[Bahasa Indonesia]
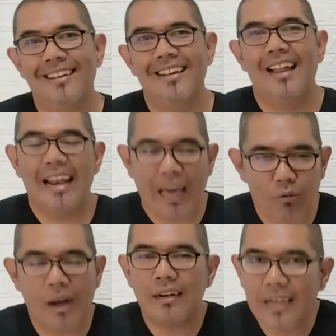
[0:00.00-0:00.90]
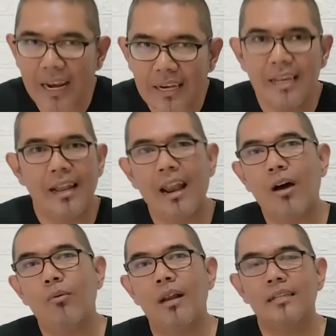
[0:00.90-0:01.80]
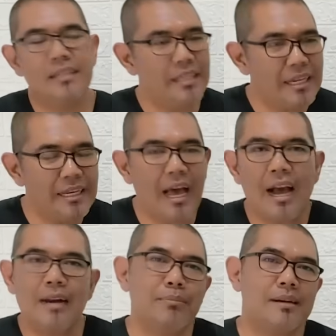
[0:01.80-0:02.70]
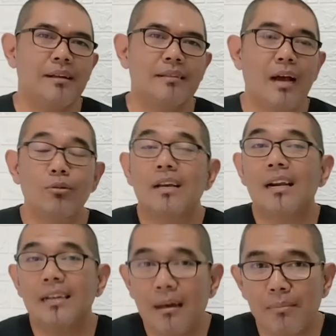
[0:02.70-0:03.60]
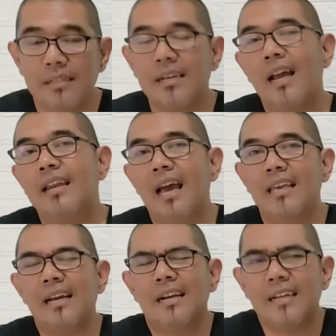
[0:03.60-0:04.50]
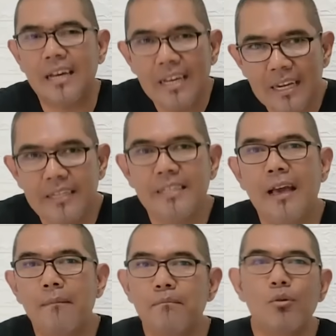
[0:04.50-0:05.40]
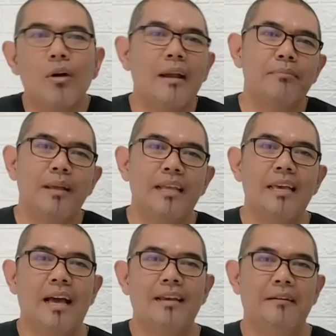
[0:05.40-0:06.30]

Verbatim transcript: Lawan dan lawan. Tidak akan pernah takut karena apa? Sekali lagi karena diam bukan pilihan.